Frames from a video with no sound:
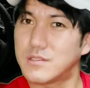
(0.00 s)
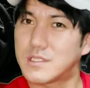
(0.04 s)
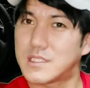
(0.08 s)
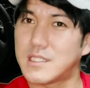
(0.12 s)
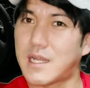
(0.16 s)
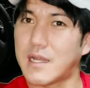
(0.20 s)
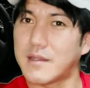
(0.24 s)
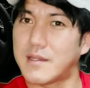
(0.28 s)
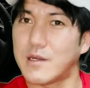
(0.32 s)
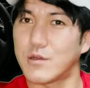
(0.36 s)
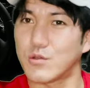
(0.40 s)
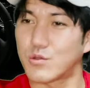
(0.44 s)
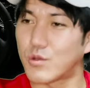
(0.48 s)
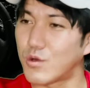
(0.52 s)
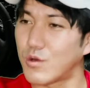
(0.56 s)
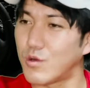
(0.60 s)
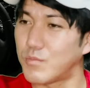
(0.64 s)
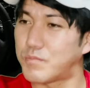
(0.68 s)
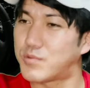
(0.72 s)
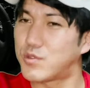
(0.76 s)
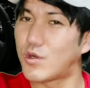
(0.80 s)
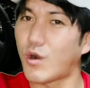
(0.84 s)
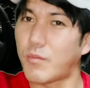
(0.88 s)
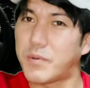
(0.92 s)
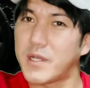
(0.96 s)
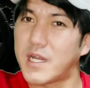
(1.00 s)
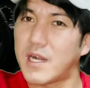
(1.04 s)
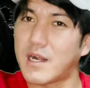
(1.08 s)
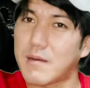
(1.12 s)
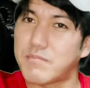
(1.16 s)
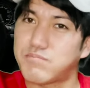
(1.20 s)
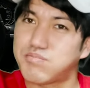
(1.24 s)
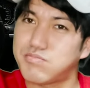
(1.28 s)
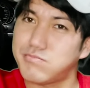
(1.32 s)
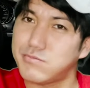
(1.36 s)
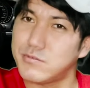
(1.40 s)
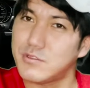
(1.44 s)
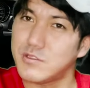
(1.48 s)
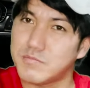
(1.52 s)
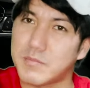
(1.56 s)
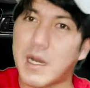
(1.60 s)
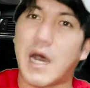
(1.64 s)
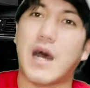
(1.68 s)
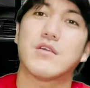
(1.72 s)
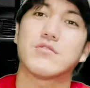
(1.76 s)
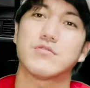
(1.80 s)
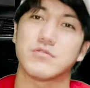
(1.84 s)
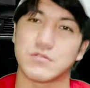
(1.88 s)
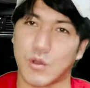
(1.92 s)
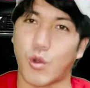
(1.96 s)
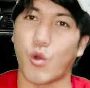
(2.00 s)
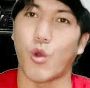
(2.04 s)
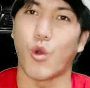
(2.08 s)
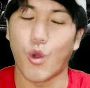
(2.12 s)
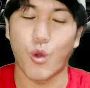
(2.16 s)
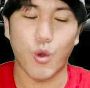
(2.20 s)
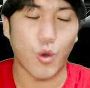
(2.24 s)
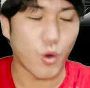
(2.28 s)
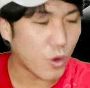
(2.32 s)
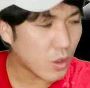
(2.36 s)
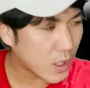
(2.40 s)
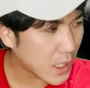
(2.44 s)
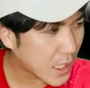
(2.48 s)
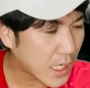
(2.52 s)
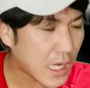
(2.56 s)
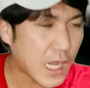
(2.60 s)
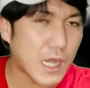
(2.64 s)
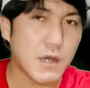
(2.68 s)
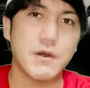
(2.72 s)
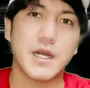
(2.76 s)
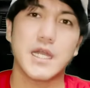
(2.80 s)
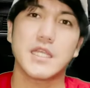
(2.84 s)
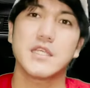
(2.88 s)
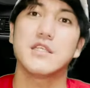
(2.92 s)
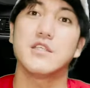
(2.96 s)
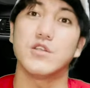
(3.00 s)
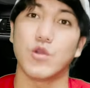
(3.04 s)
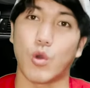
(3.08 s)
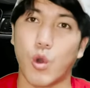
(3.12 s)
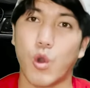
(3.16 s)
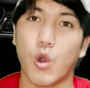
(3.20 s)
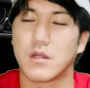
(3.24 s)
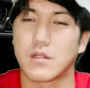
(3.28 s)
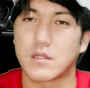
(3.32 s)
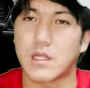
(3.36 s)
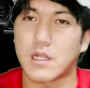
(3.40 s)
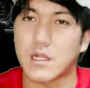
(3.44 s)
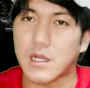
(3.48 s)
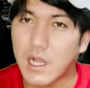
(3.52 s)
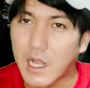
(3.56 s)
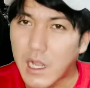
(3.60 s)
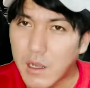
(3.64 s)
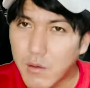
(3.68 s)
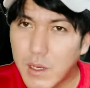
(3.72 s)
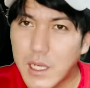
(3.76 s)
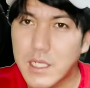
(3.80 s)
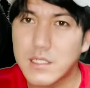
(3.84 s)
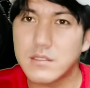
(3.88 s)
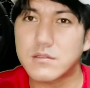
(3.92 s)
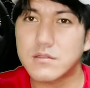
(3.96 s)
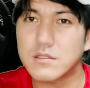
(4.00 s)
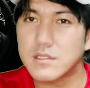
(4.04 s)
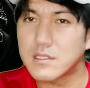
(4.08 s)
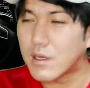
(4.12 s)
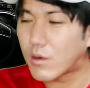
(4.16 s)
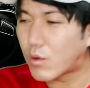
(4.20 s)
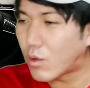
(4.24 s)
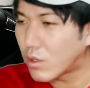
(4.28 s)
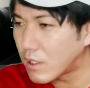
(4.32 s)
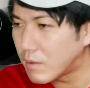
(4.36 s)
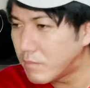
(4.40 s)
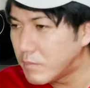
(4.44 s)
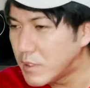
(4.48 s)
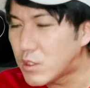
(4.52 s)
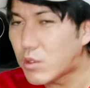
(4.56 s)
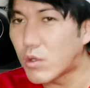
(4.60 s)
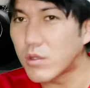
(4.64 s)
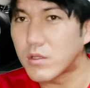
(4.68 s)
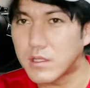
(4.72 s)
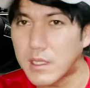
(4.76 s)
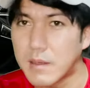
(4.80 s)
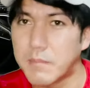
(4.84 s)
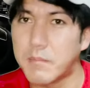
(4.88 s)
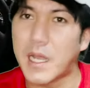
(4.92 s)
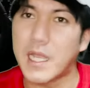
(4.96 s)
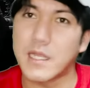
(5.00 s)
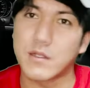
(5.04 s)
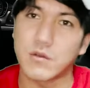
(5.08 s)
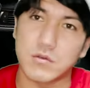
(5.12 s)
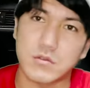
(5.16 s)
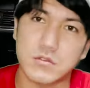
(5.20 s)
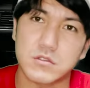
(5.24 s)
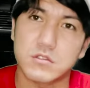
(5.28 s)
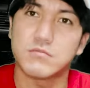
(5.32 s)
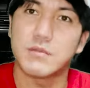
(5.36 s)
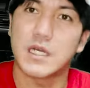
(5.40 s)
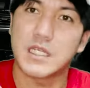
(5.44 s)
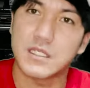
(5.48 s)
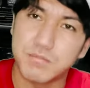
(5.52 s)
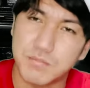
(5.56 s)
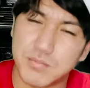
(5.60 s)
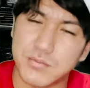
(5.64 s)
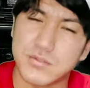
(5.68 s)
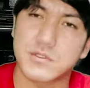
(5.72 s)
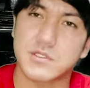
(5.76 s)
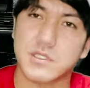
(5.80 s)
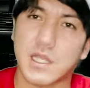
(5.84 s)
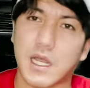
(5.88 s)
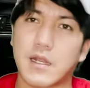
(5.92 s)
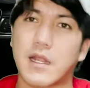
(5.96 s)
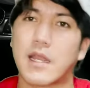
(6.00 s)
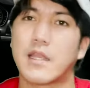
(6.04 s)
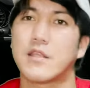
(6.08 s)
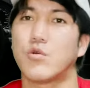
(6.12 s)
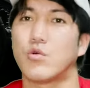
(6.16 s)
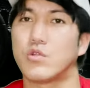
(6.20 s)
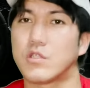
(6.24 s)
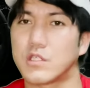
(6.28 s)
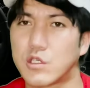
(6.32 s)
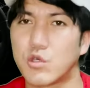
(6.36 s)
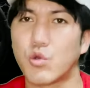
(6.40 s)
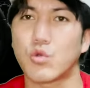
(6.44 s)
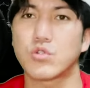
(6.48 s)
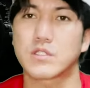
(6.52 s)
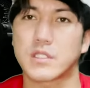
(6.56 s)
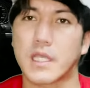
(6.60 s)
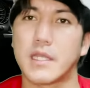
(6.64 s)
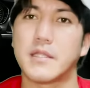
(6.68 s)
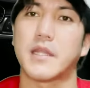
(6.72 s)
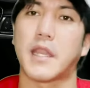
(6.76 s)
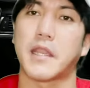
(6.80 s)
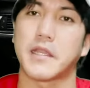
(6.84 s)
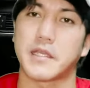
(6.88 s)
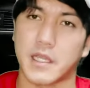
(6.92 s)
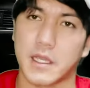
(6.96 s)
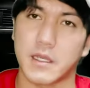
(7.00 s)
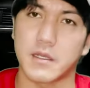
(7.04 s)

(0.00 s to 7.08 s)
気が出るとプロペラがブー回るんよ。これ可愛いよ。ただ可愛すぎてこれ見とって前の車にぶつからんように気をつけんないけ。